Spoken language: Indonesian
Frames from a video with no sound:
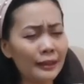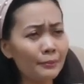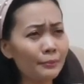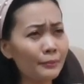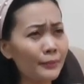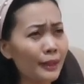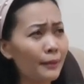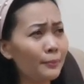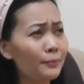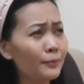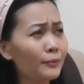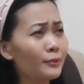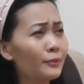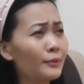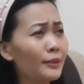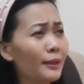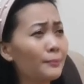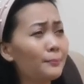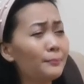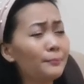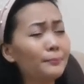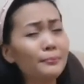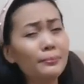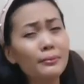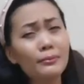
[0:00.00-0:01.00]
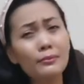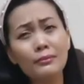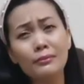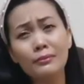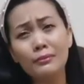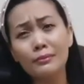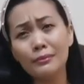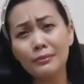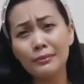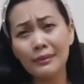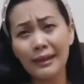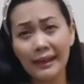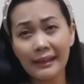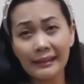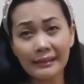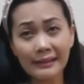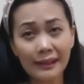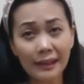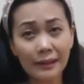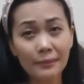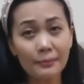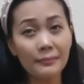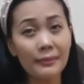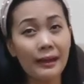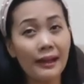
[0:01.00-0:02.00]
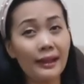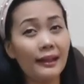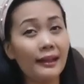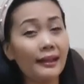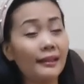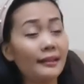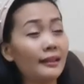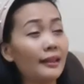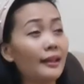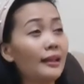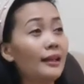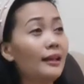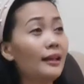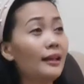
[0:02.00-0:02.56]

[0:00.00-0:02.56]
ilmiah pun udah banyak banget